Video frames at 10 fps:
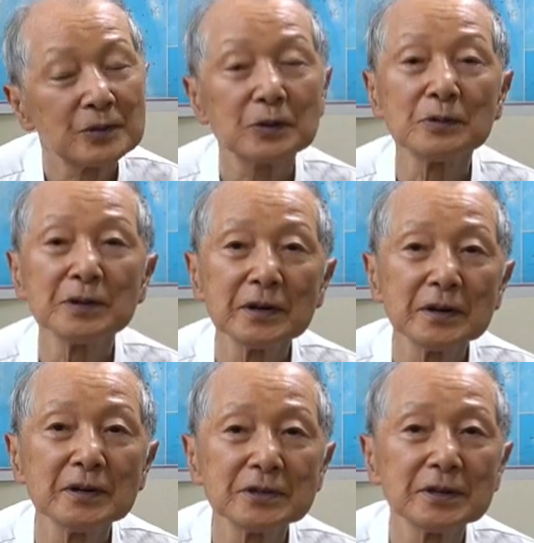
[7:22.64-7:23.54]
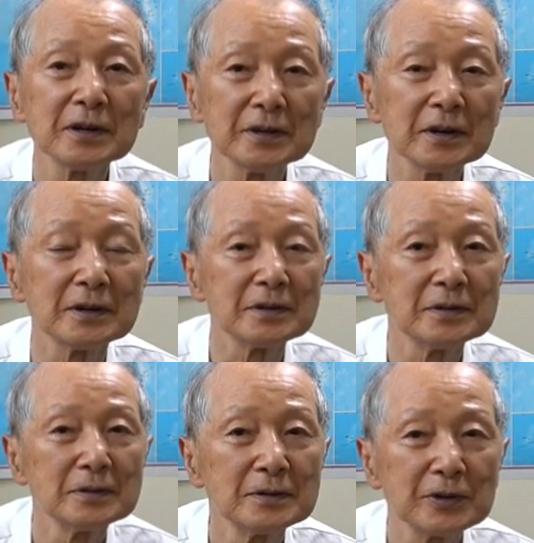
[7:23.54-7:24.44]
こんな感じかな
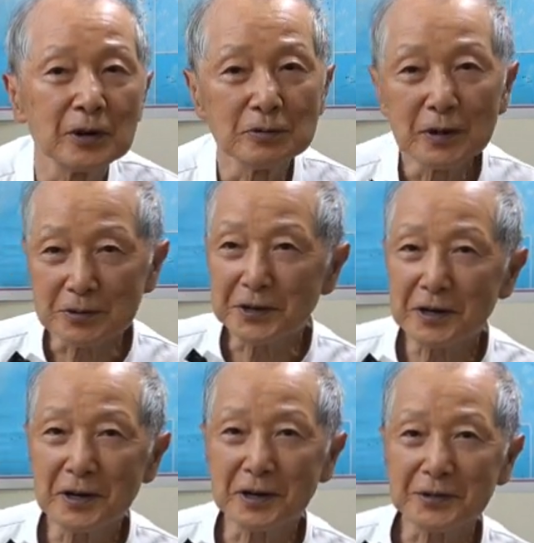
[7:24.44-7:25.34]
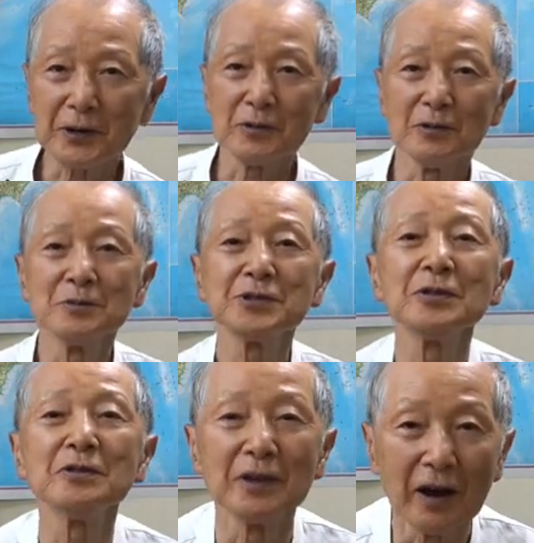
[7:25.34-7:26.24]
だからうまくいかなかったら面
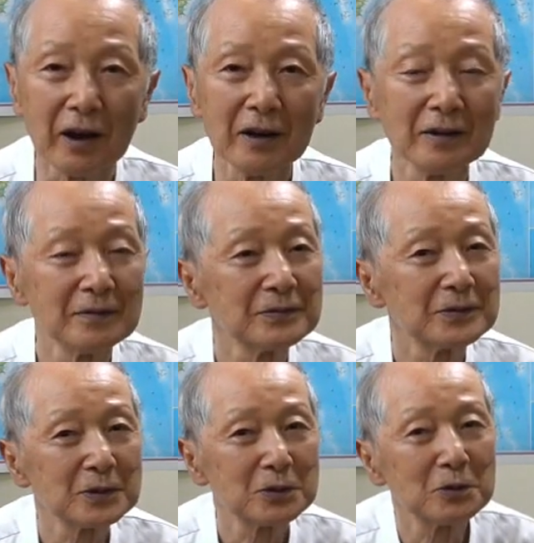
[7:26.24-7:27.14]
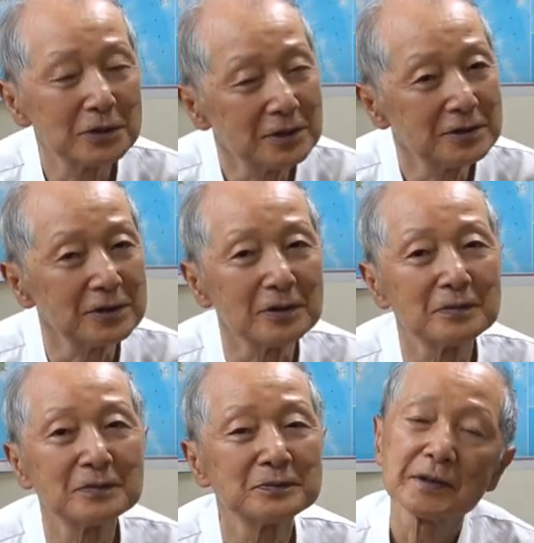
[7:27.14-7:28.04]
白いねこれですよ
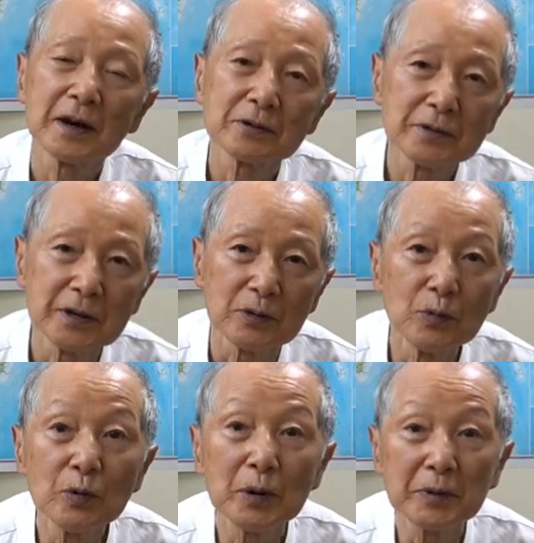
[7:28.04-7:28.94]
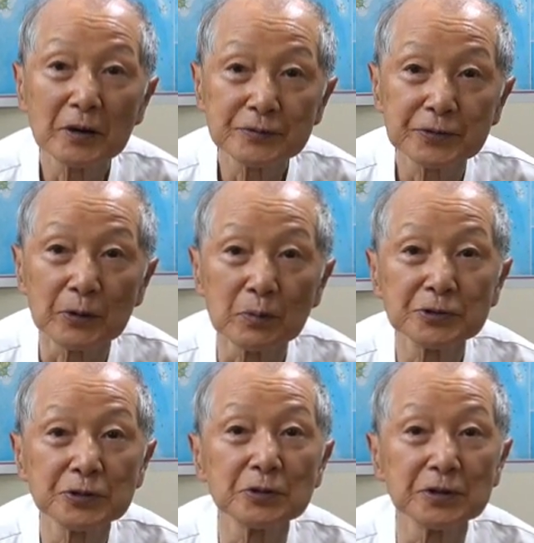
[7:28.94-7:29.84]
あのね大雨が降って面
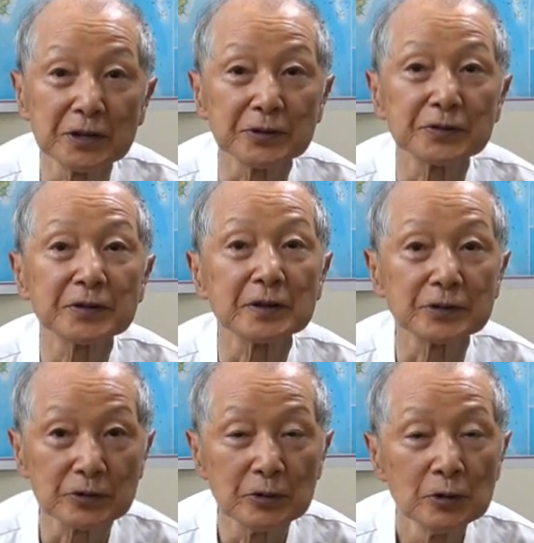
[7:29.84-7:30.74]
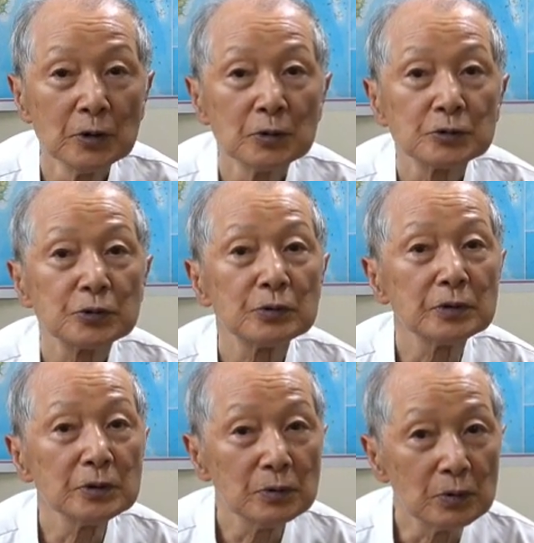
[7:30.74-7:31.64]
白いねって言ったでしょそ
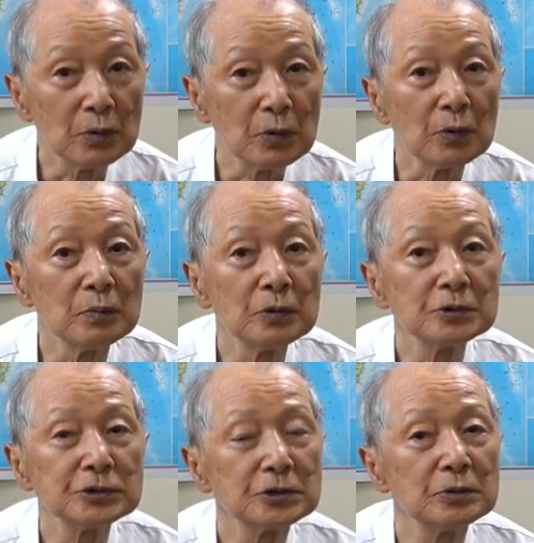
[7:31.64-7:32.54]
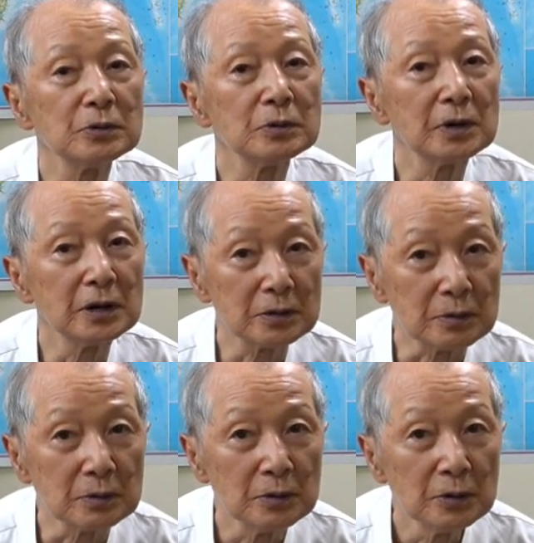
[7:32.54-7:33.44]
れを面白がる